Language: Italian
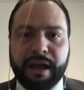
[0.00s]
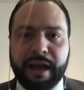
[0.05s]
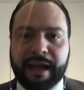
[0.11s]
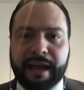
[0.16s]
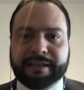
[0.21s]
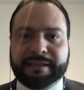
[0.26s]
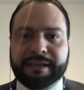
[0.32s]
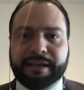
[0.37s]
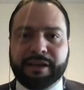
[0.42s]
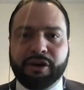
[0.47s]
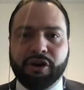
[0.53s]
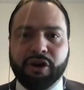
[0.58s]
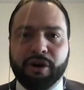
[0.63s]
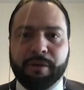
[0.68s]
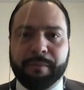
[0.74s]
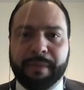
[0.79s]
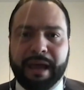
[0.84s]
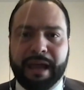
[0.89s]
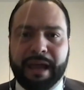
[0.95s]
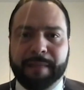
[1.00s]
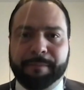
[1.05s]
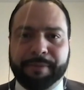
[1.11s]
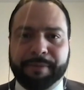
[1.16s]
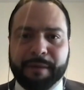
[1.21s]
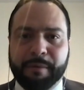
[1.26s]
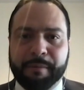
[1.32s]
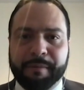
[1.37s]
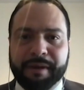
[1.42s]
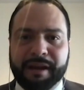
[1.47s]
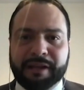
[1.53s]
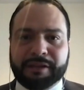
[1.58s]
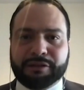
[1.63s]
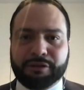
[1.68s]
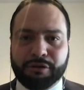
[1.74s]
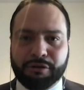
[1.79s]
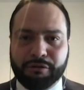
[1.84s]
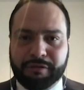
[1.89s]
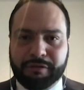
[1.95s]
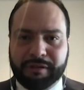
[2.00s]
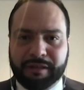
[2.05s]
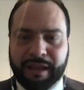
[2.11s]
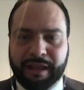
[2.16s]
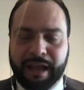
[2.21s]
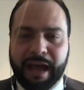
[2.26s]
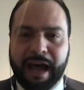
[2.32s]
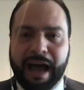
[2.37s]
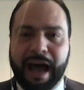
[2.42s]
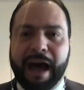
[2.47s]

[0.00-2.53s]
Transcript: e siccome il primo ministro Rutte eh,